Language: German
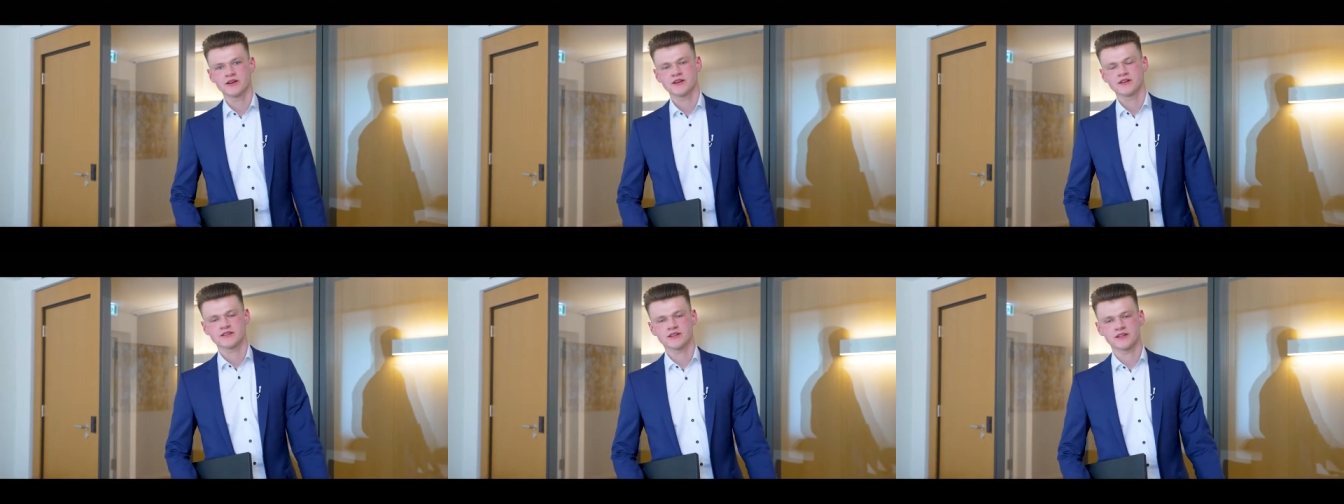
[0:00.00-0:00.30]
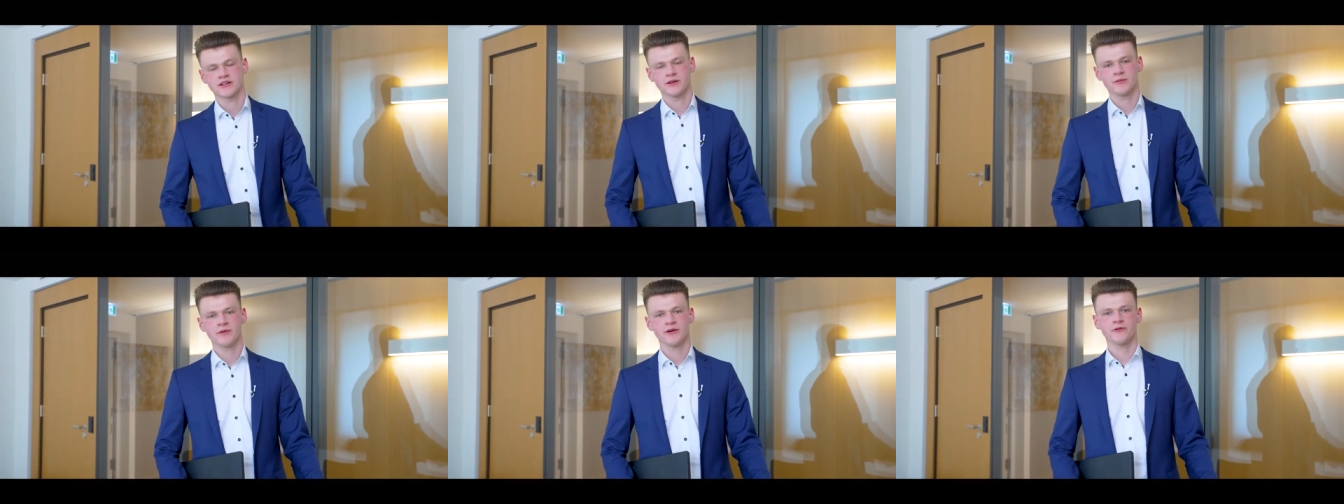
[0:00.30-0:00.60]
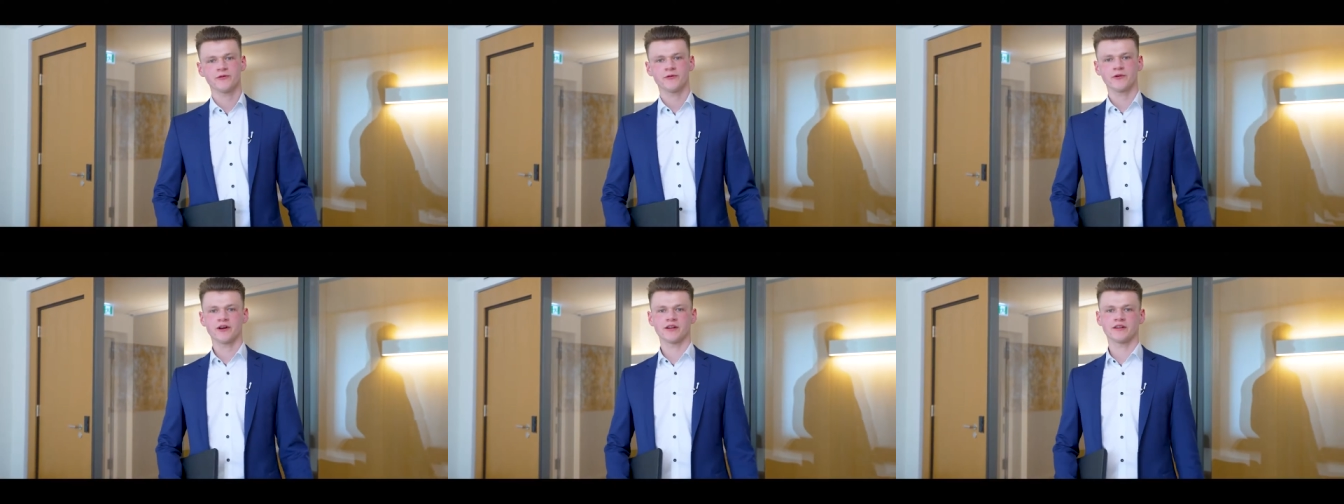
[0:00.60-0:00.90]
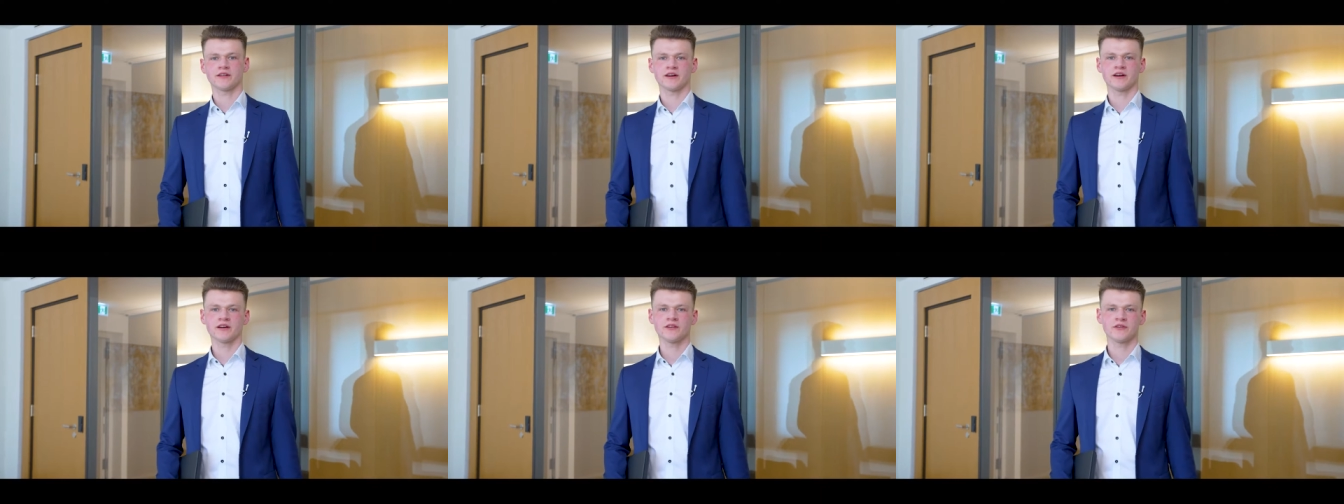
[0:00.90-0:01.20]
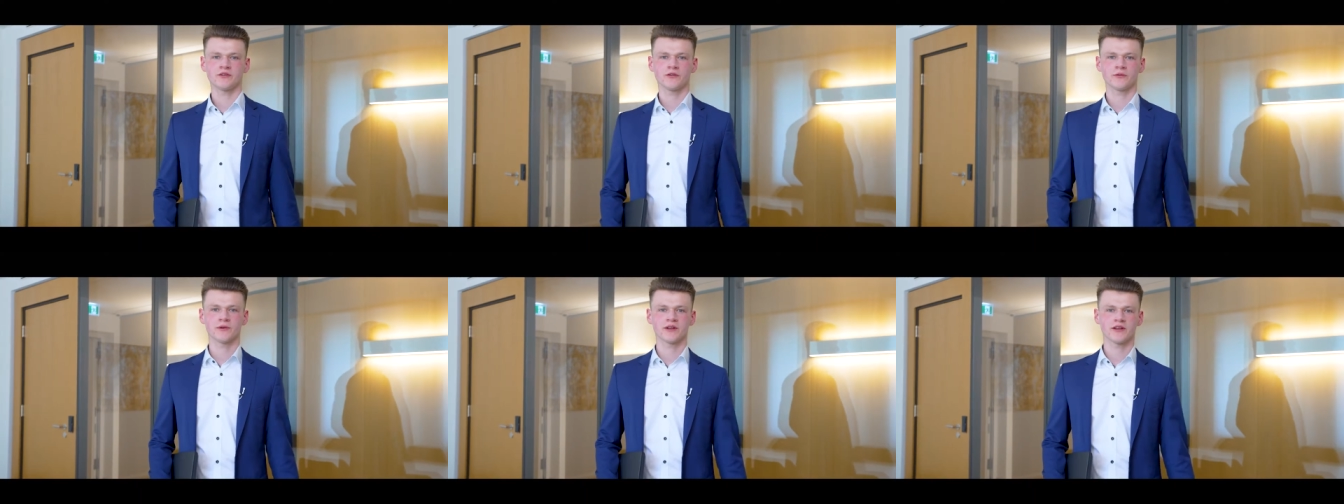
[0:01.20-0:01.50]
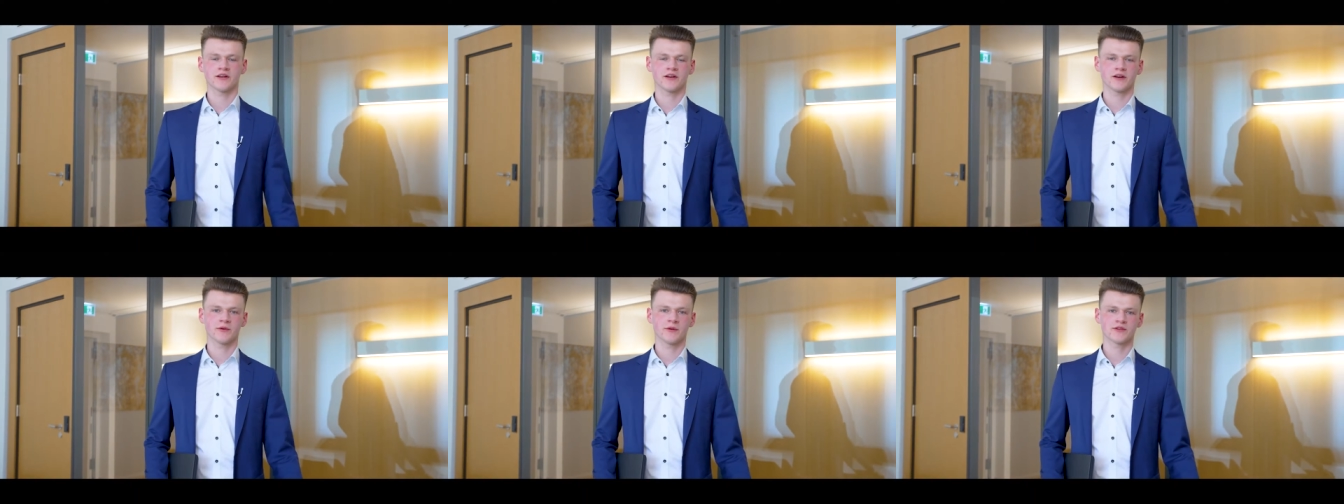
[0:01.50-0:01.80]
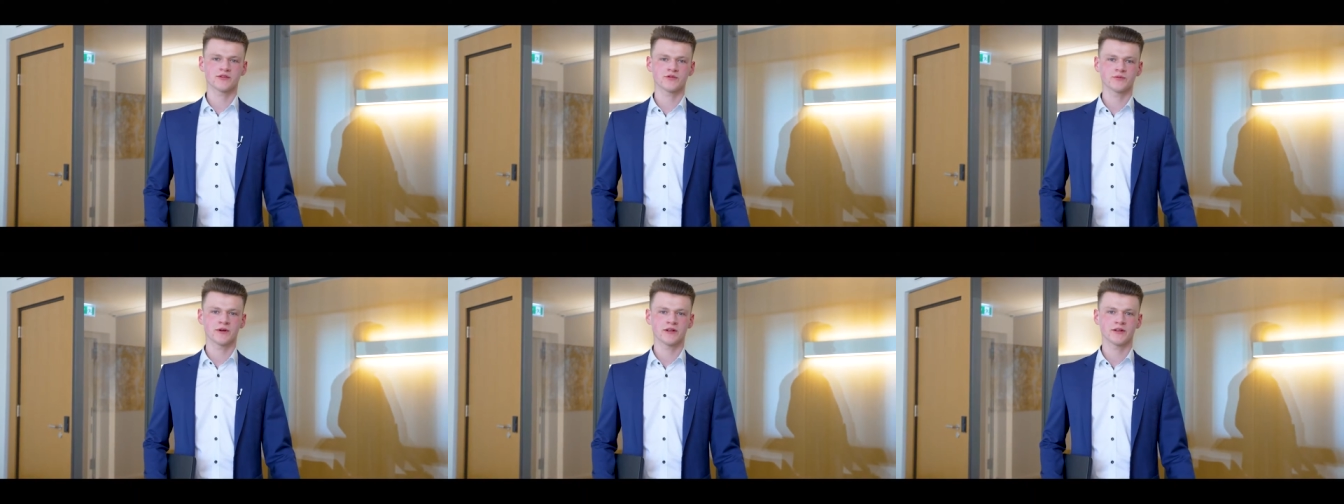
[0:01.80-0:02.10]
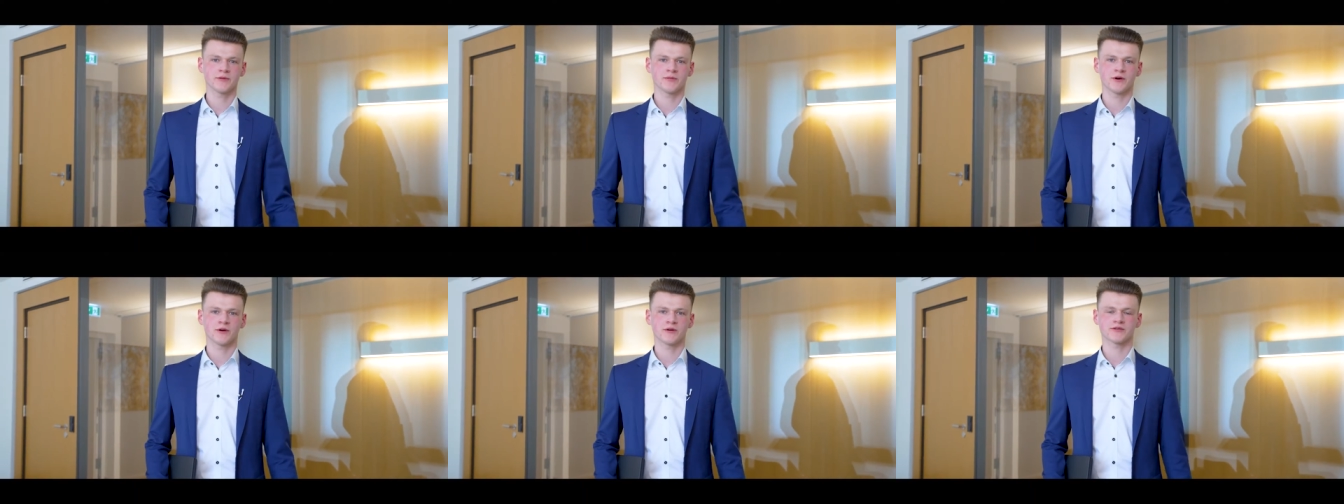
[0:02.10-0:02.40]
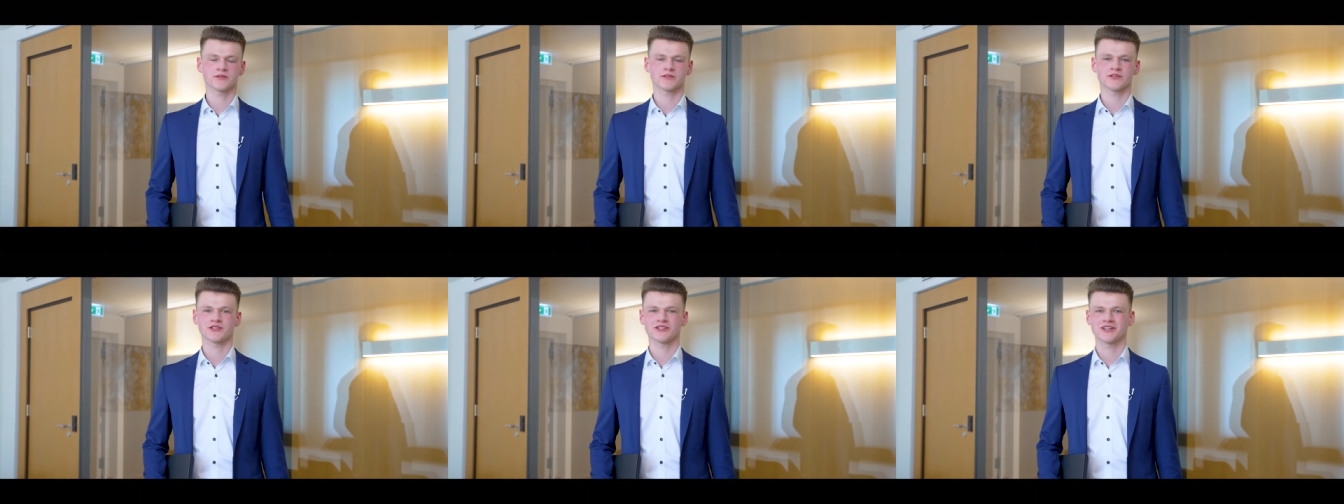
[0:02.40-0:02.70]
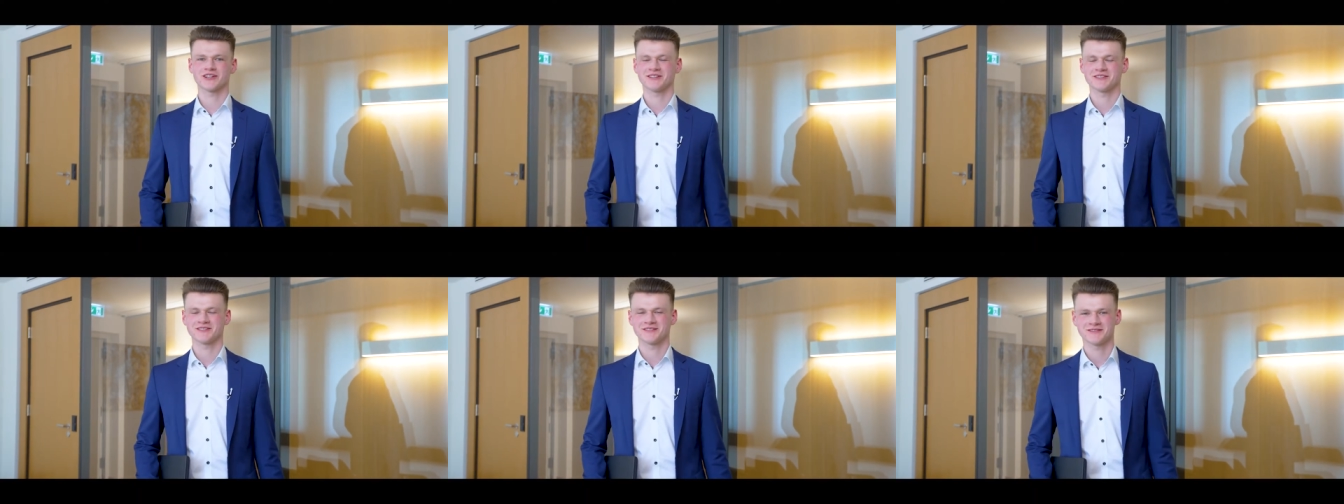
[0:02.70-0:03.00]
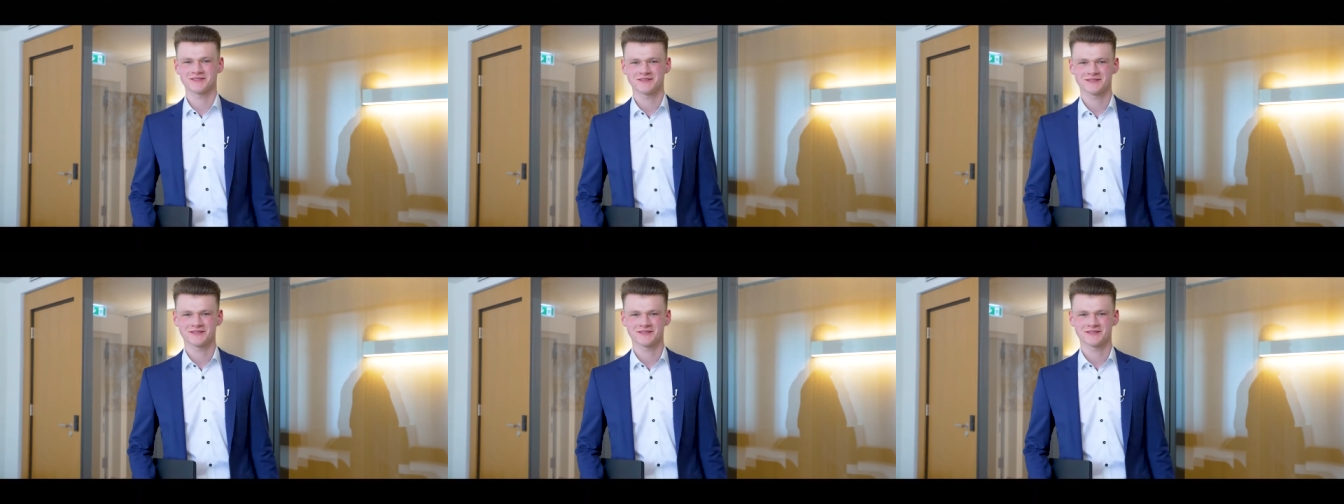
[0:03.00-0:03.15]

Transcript: sind immer für einen da und mit denen kann man super die Pausen gestalten.